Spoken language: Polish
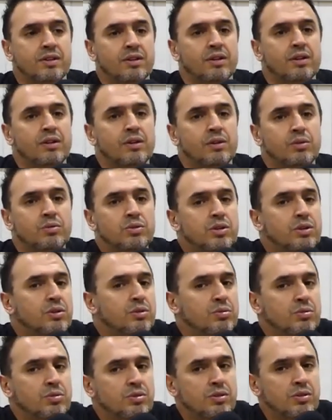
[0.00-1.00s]
Ludzie,
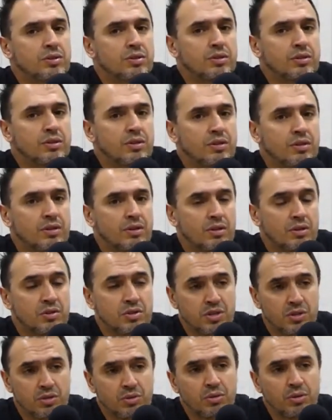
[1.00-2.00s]
którzy
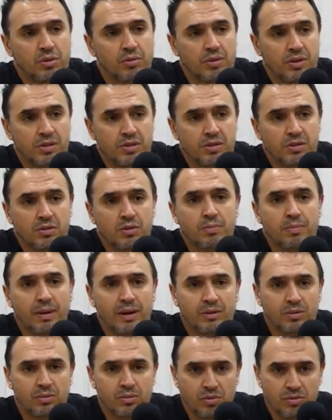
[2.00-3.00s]
oczekują naszych
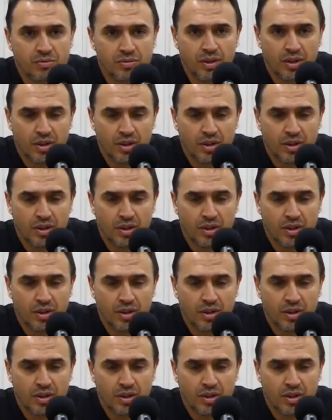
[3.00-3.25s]
upadków,